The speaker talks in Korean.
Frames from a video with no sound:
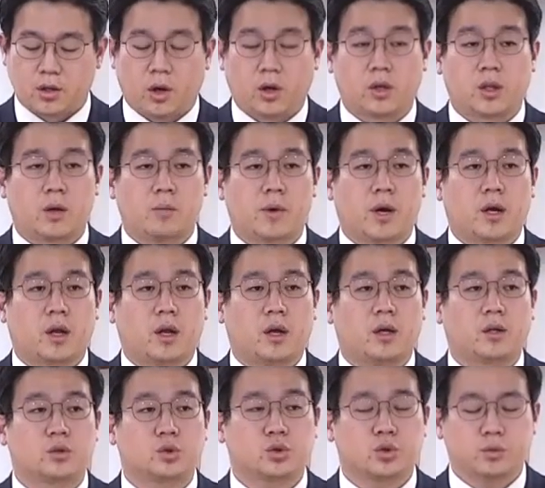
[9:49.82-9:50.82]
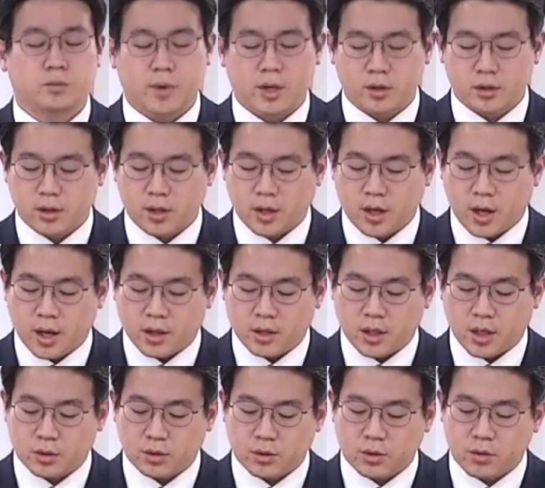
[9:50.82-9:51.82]
여인의 말에 수많은
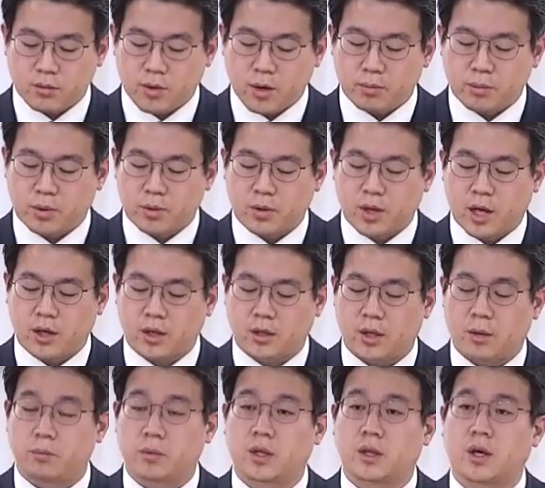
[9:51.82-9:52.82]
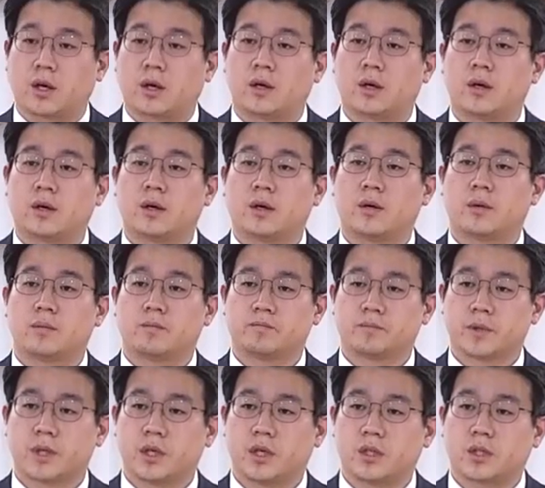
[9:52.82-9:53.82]
이가 예수님 앞으로 가게 됩니다.
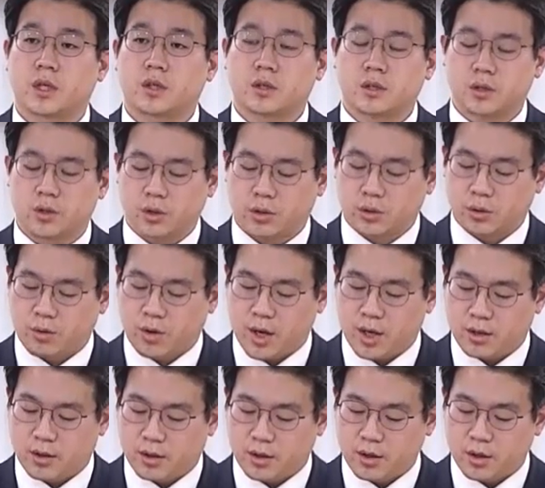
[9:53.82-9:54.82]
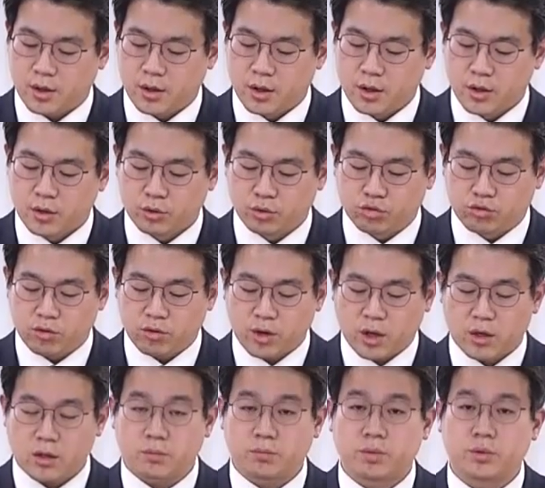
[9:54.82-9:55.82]
이제 그녀 또한
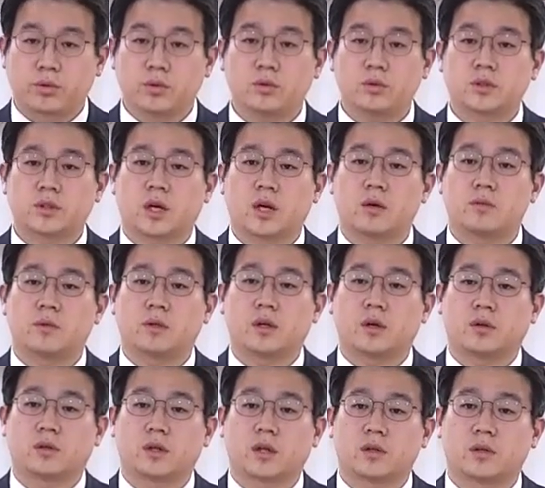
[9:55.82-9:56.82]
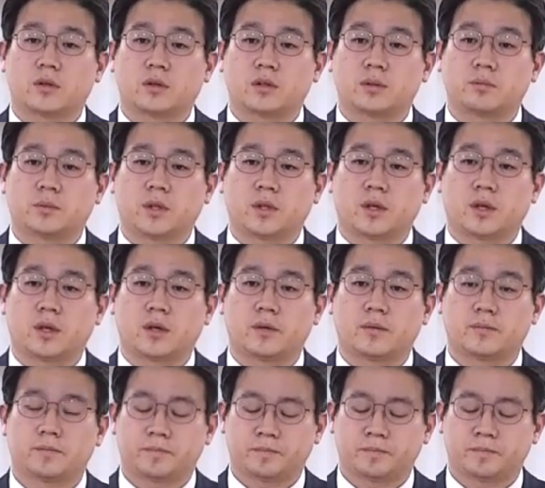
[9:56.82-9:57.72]
누군가를 부르는 사람이 되었다는 것입니다.